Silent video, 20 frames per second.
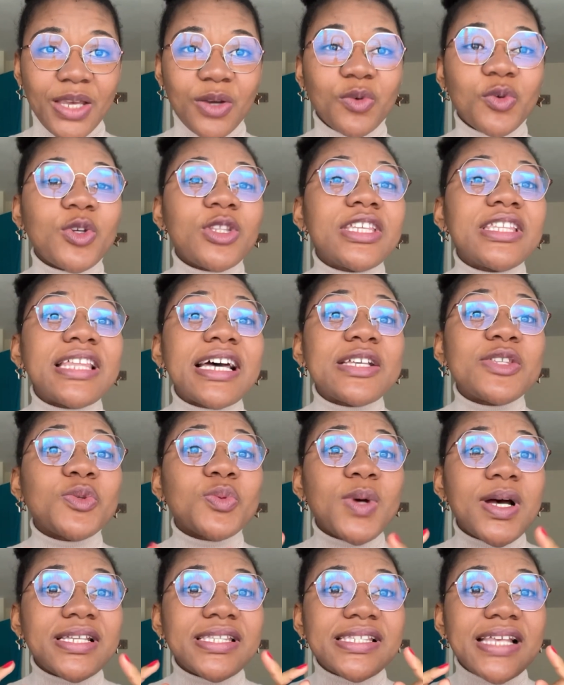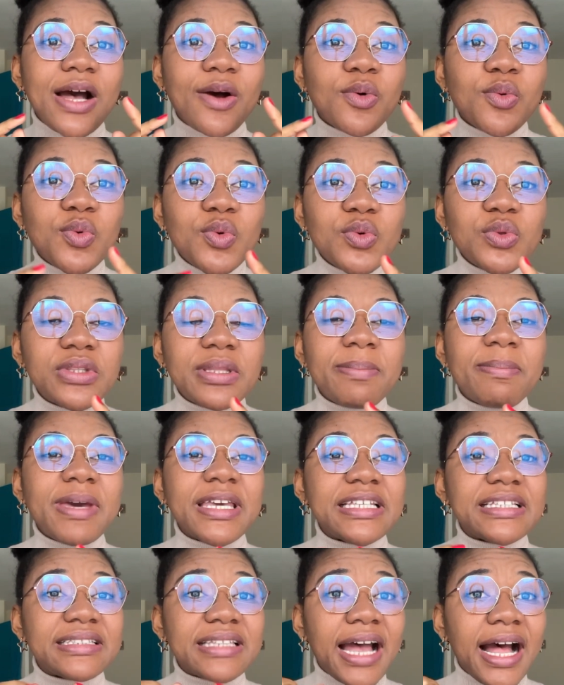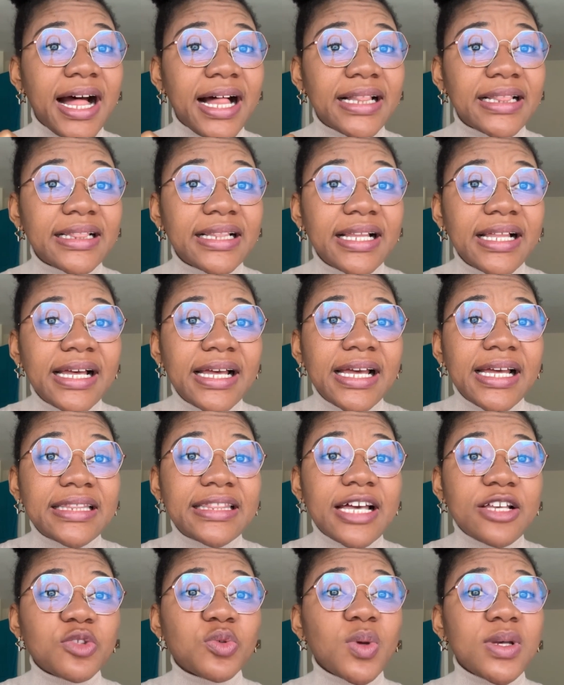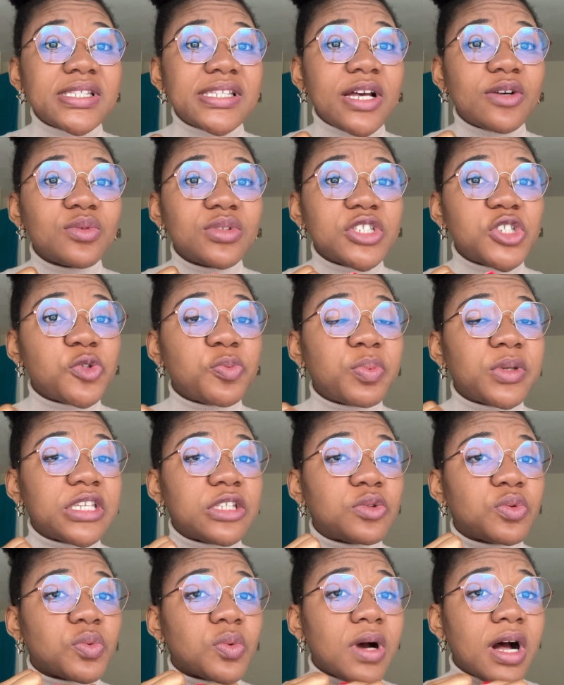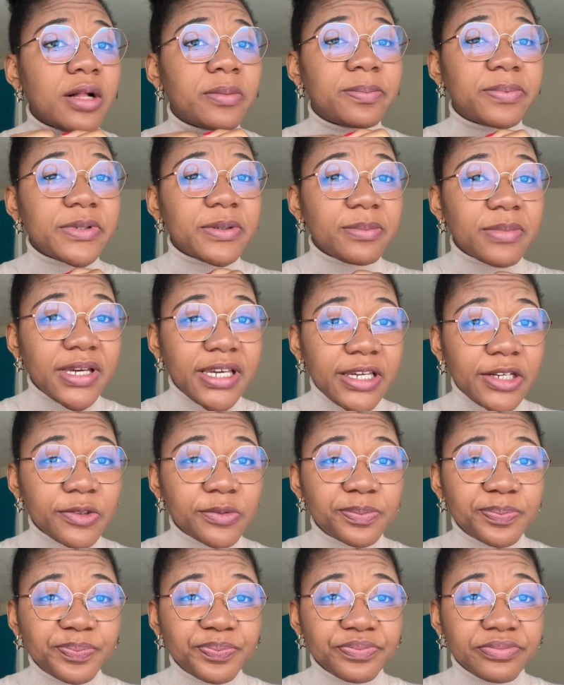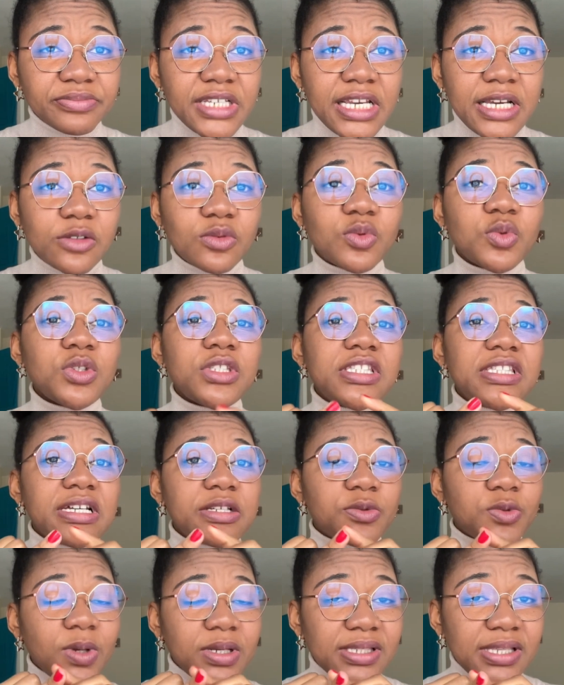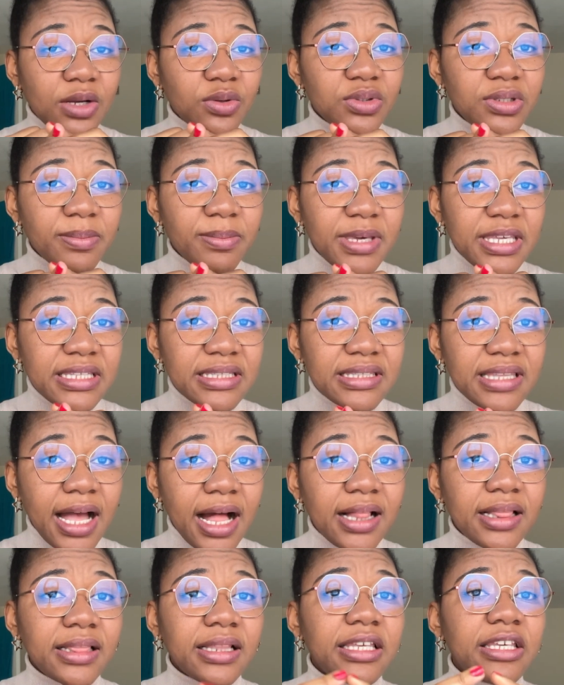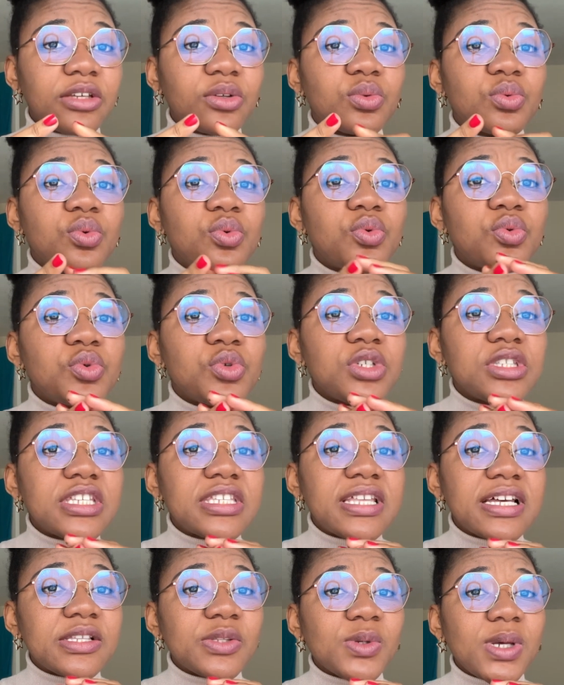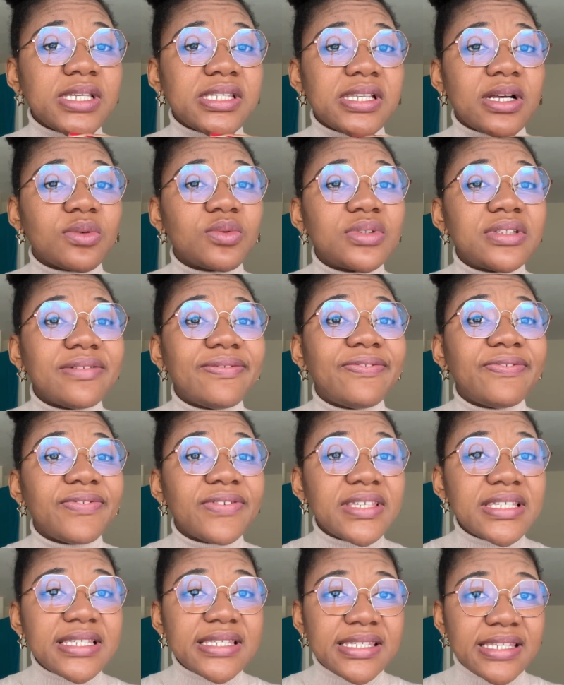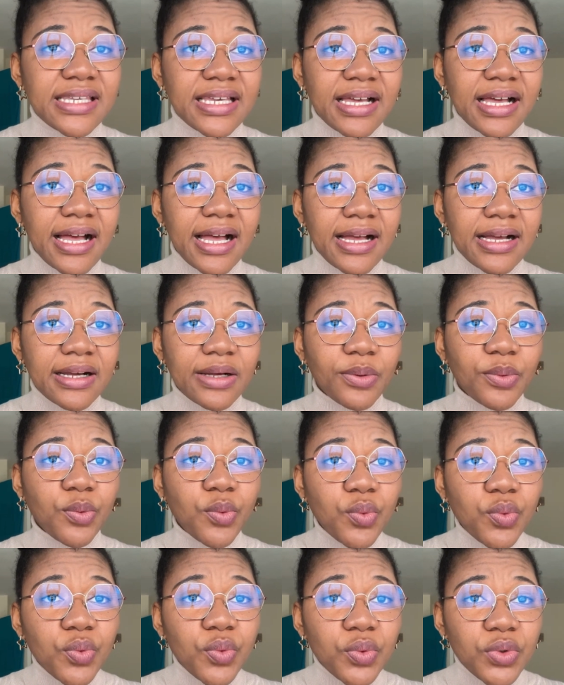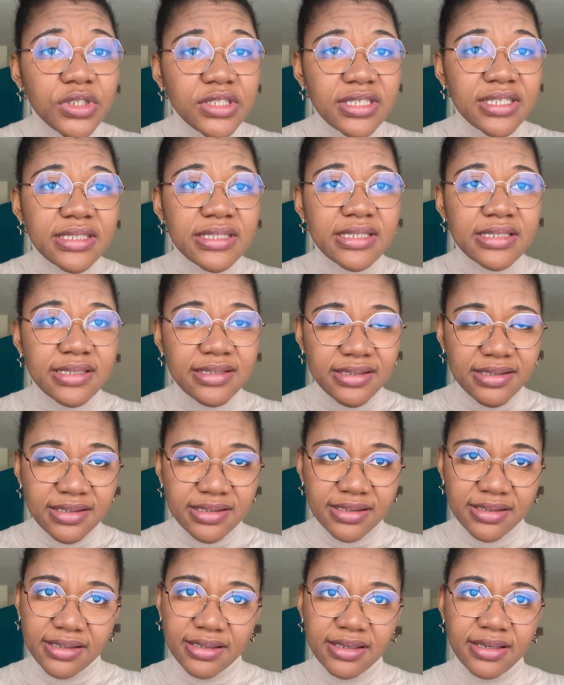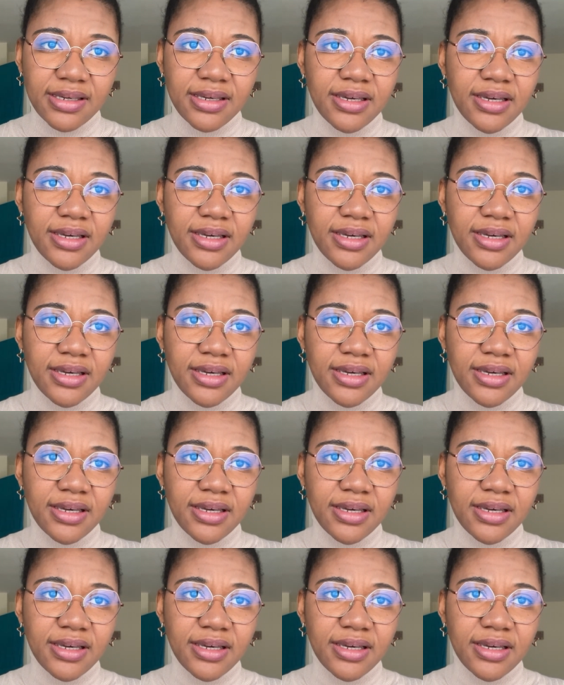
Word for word: cuide da sua saúde mental, da sua saúde espiritual primeiro, cuide da sua saúde mental e cuide da sua saúde física. Cuide de si.